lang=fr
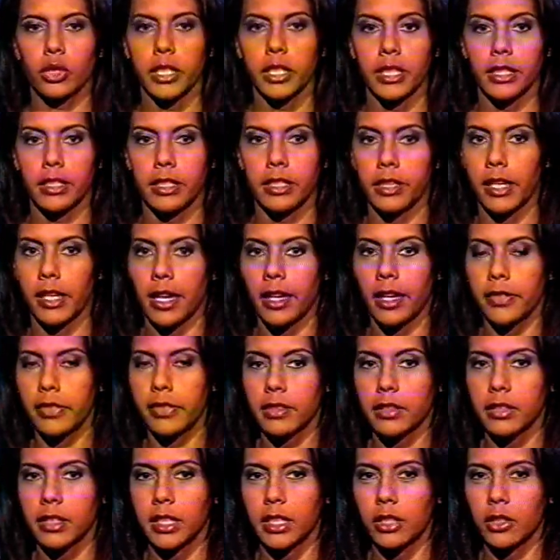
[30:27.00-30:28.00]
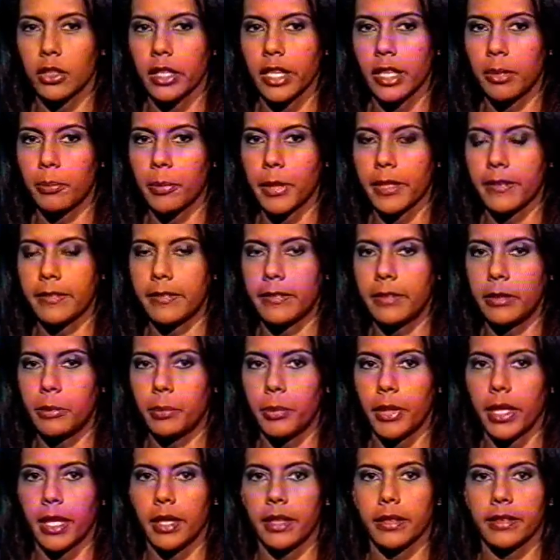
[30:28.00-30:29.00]
euh, il y a un an alors qu'elle
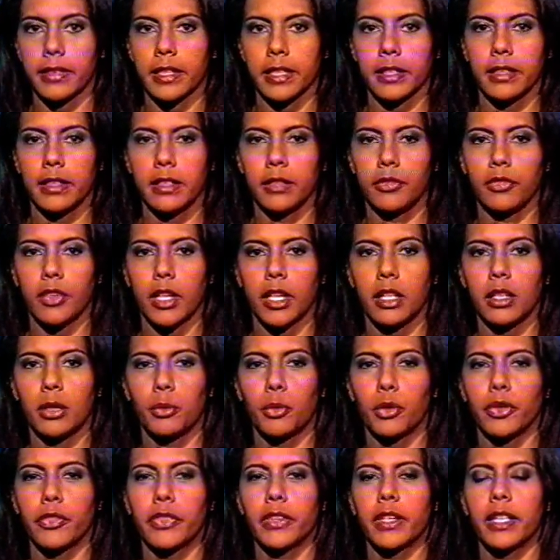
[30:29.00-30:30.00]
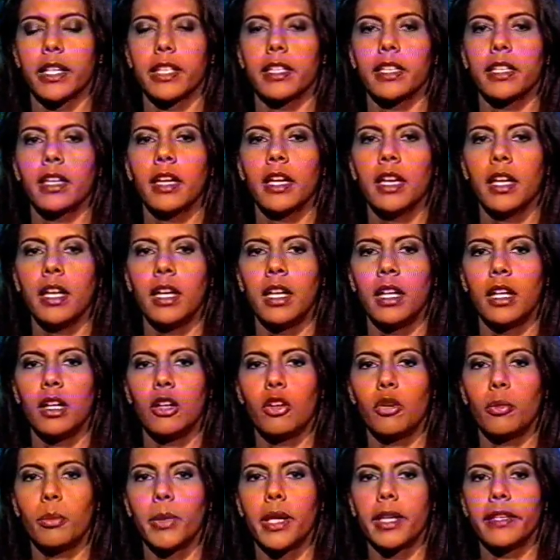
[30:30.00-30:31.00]
participait à un technival en Bretagne.
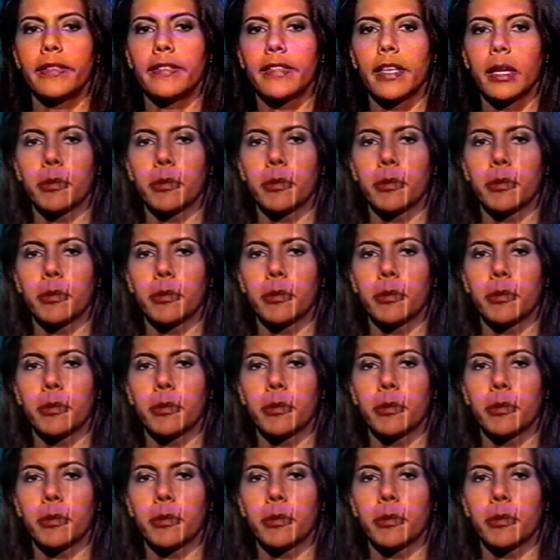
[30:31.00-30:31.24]
L'homme a été